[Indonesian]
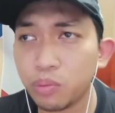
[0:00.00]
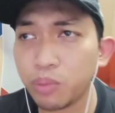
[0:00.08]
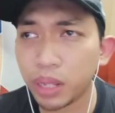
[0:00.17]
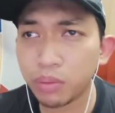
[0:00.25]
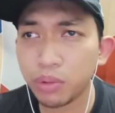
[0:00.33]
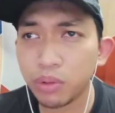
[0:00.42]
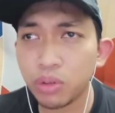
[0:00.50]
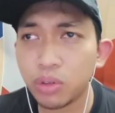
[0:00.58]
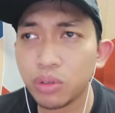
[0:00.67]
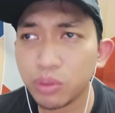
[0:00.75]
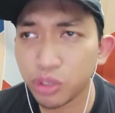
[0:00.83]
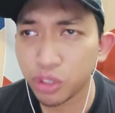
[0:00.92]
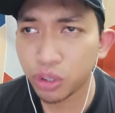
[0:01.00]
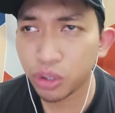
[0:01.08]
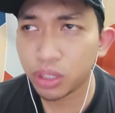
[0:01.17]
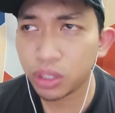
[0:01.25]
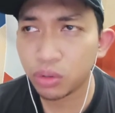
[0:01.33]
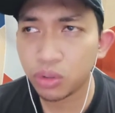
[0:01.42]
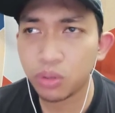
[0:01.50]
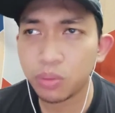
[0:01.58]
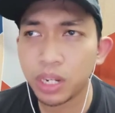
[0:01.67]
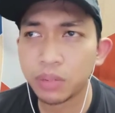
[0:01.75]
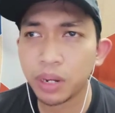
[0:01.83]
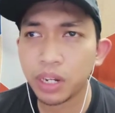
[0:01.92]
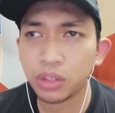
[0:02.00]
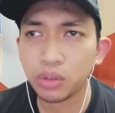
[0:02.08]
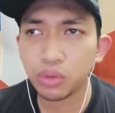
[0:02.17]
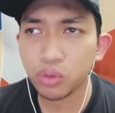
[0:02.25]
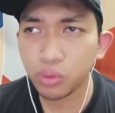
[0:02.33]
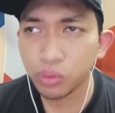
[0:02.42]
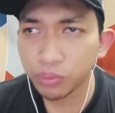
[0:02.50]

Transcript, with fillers: 40 shotnya 17 banding 7